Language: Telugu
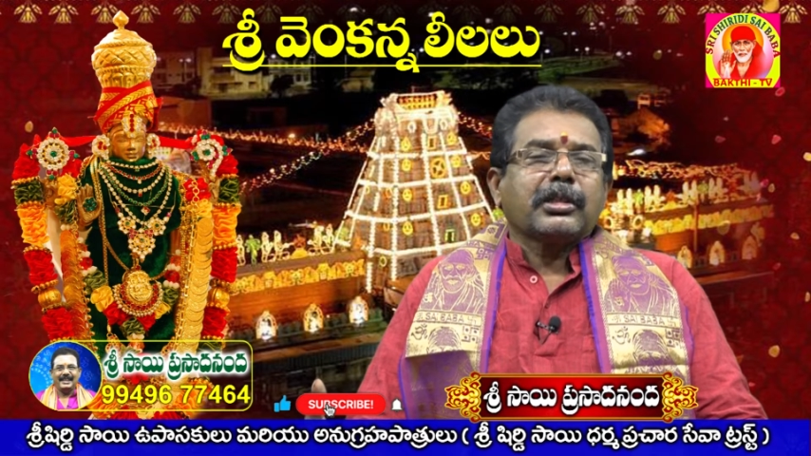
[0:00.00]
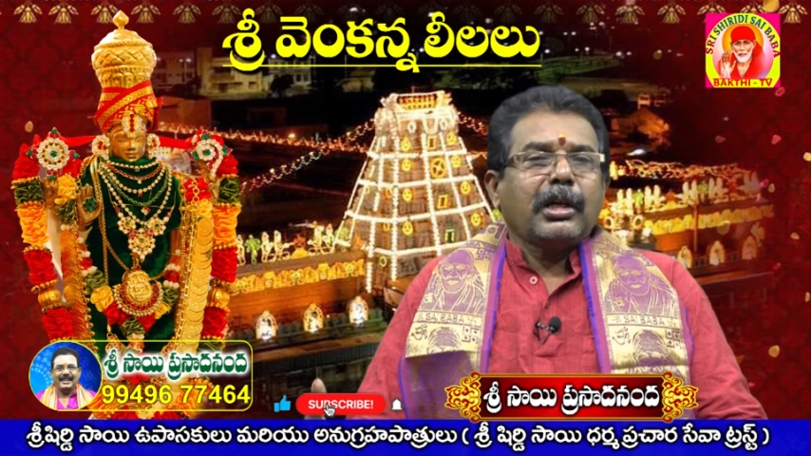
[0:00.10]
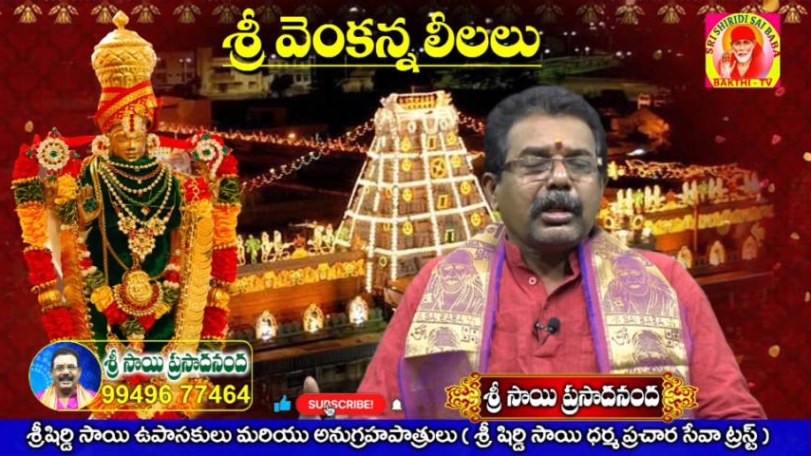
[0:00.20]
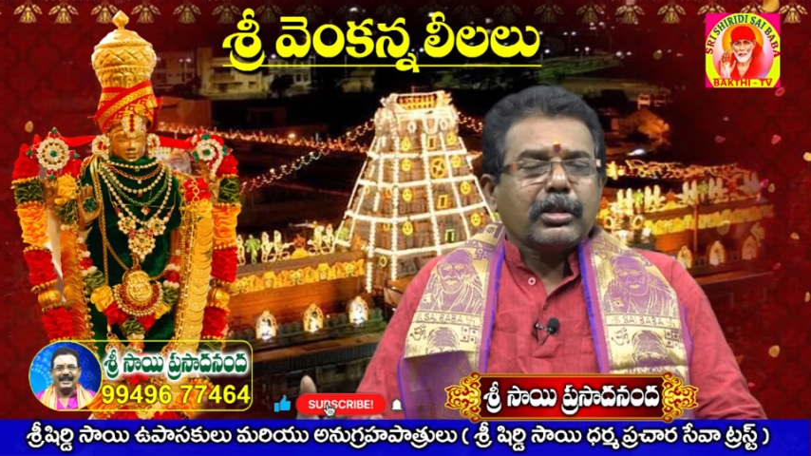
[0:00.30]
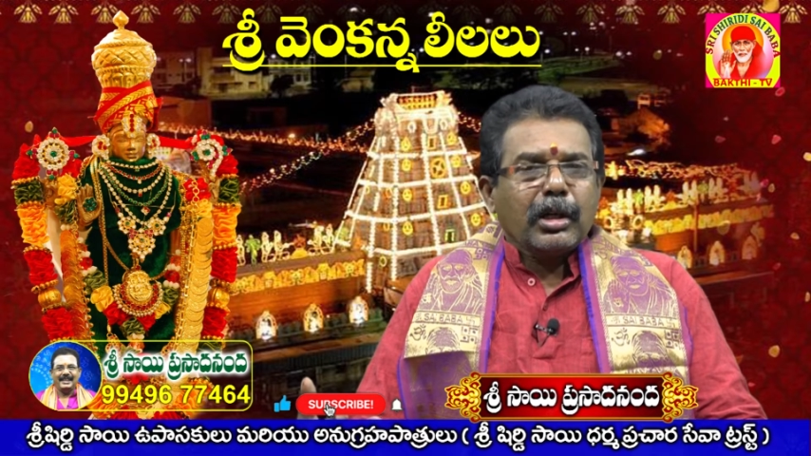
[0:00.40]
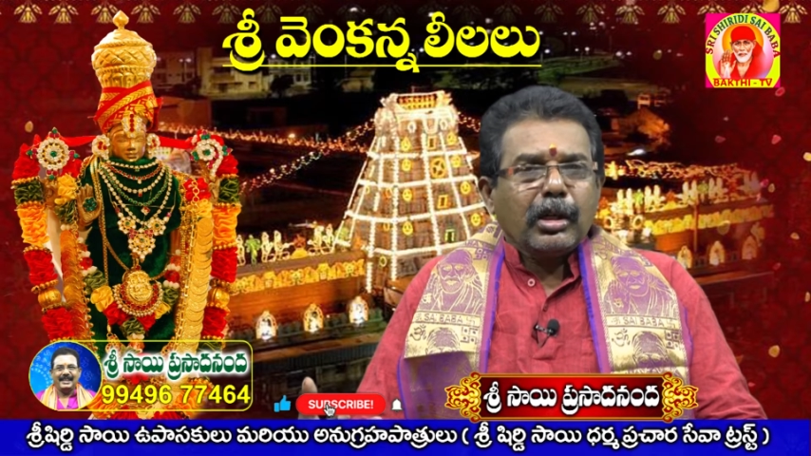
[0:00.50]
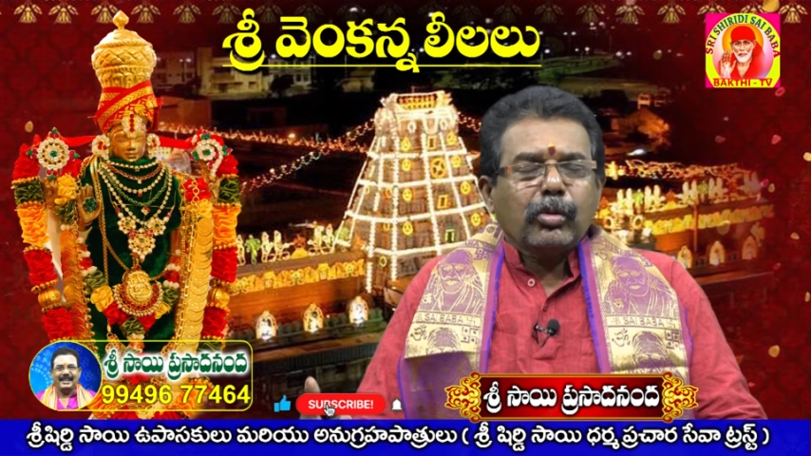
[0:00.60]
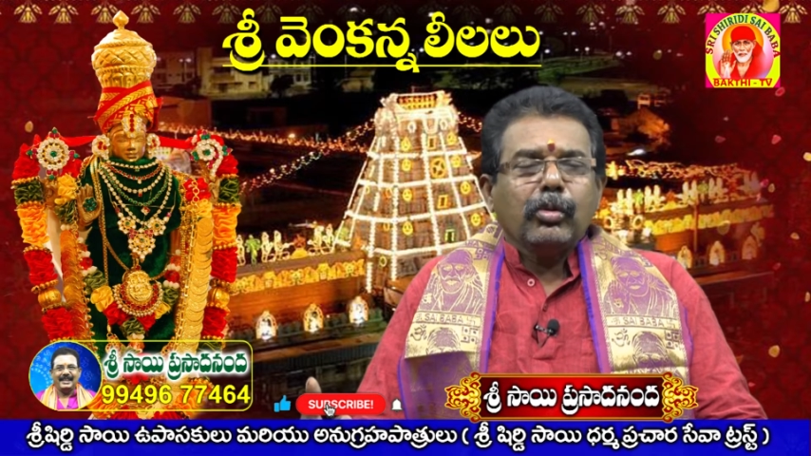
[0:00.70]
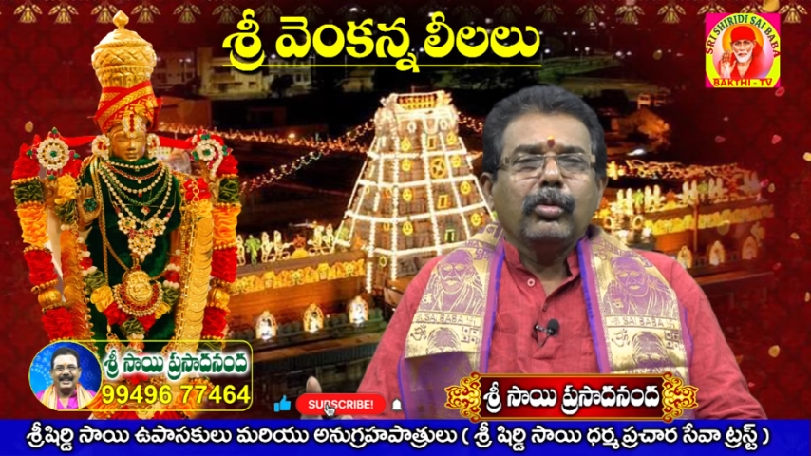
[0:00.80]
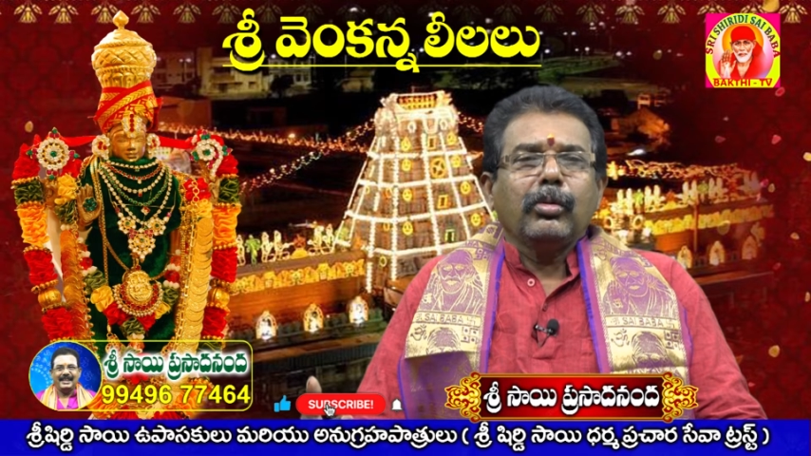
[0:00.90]

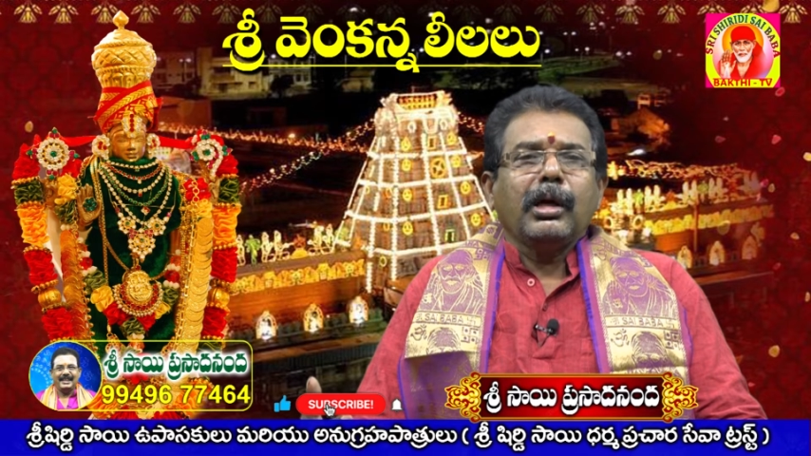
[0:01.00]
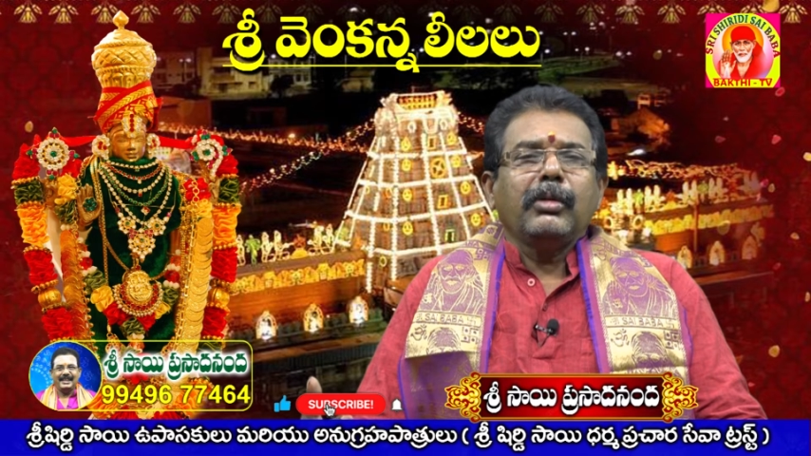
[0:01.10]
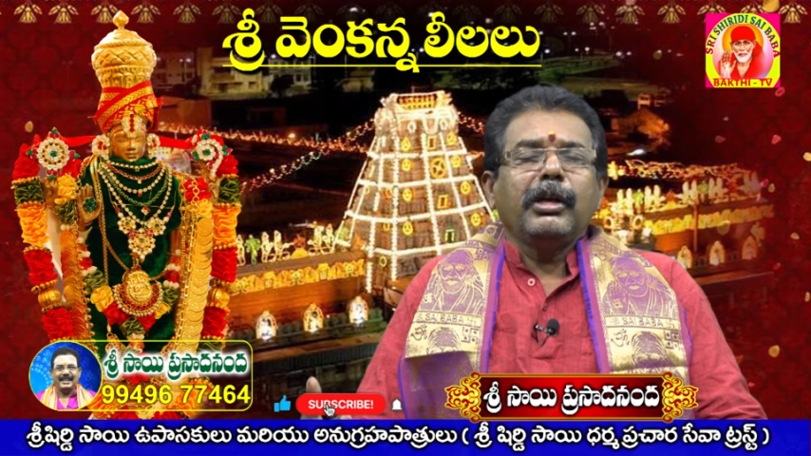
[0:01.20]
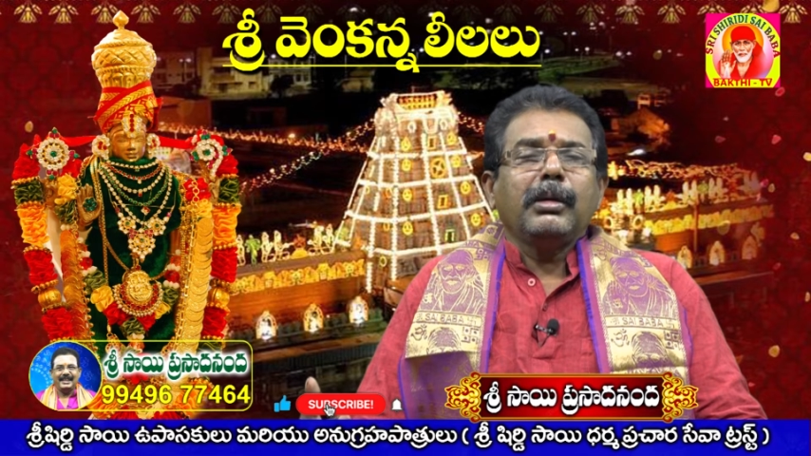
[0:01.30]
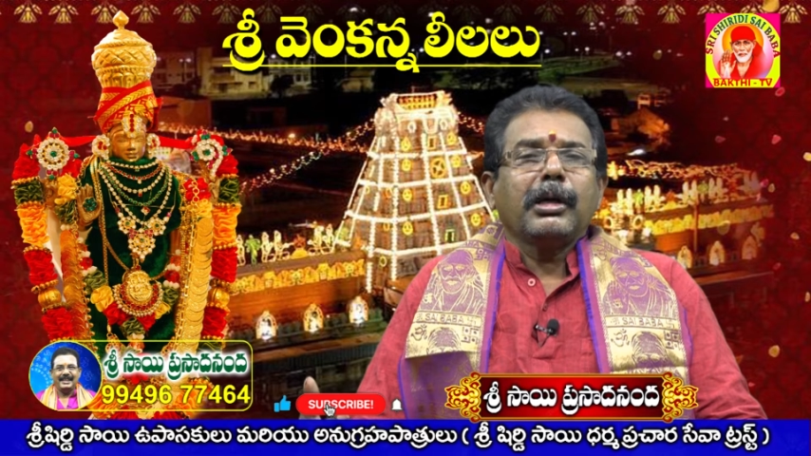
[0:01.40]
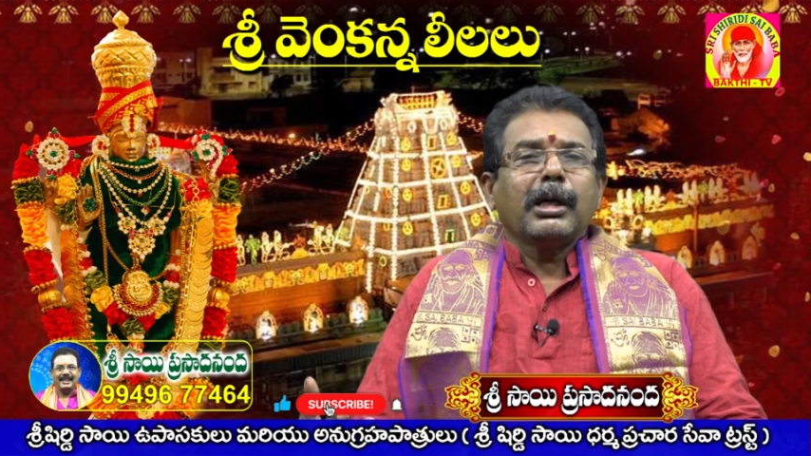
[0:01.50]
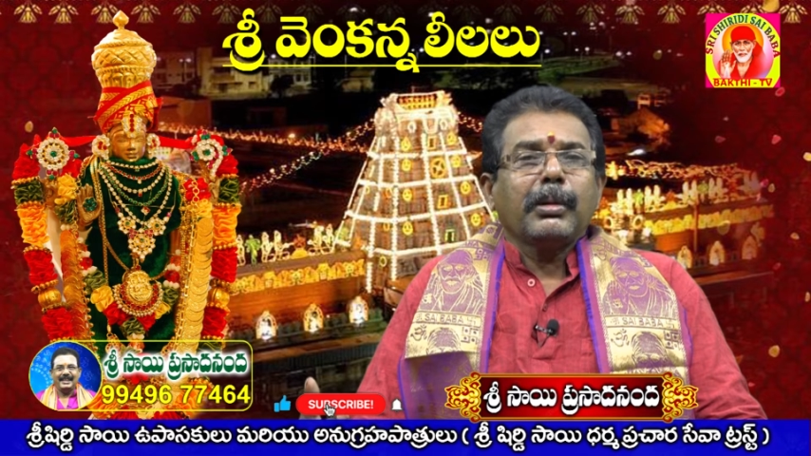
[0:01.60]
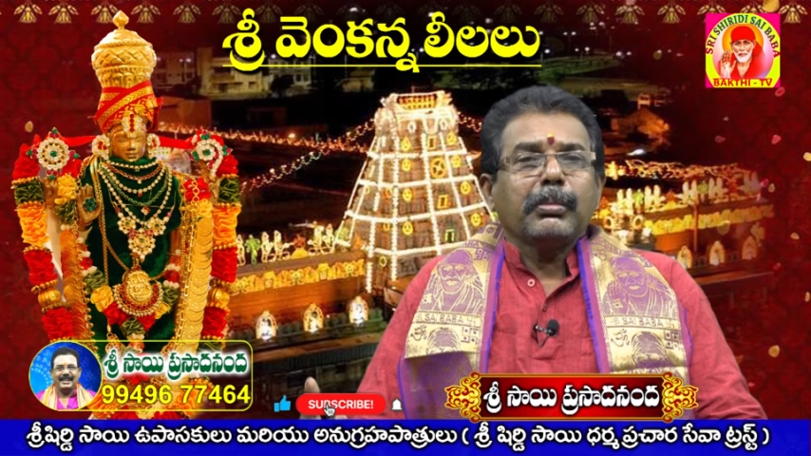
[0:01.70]
సాక్షాత్తు అలివేలమంగ